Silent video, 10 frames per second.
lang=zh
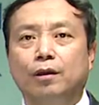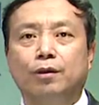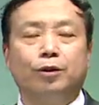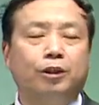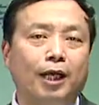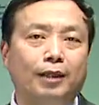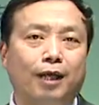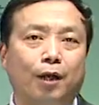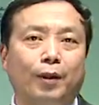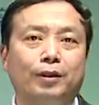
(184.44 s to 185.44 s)
与资产
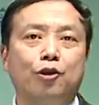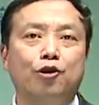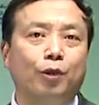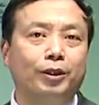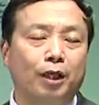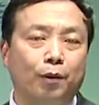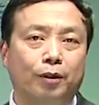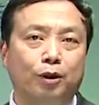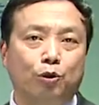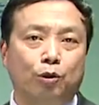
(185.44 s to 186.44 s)
相关的、与收益相
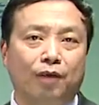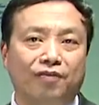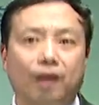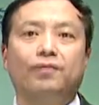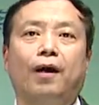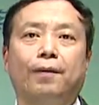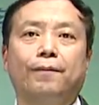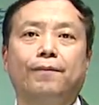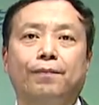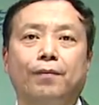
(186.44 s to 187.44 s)
关的处理方法，
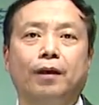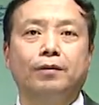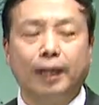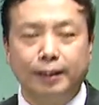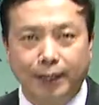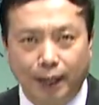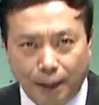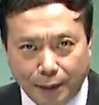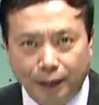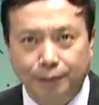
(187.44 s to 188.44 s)
在这也改
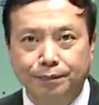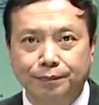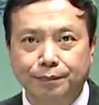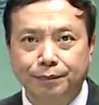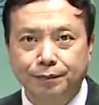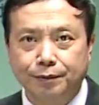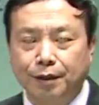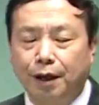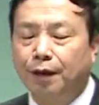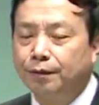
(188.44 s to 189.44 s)
变了。
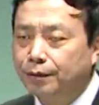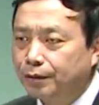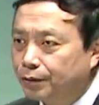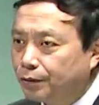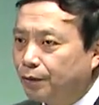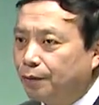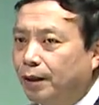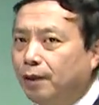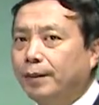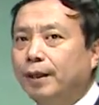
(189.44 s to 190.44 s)
好，我们
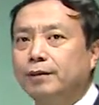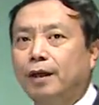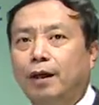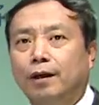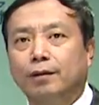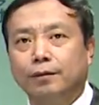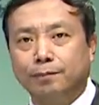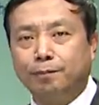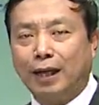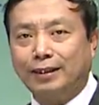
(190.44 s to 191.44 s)
后面要
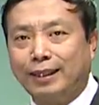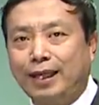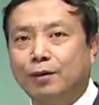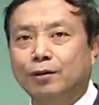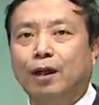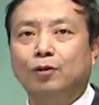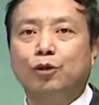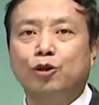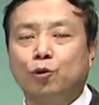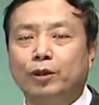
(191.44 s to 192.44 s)
把这个内容要作
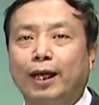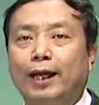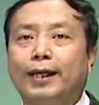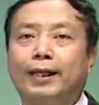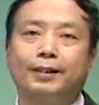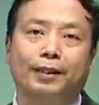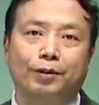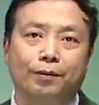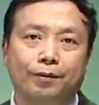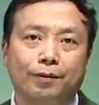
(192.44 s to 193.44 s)
为重点来给大家讲
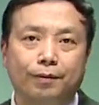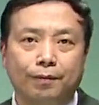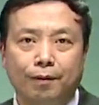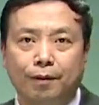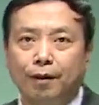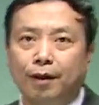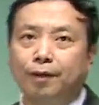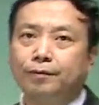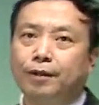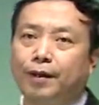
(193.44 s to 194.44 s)
授。
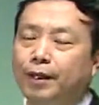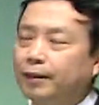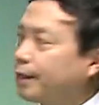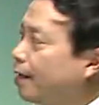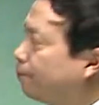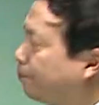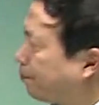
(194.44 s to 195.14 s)
好，再往下接着看。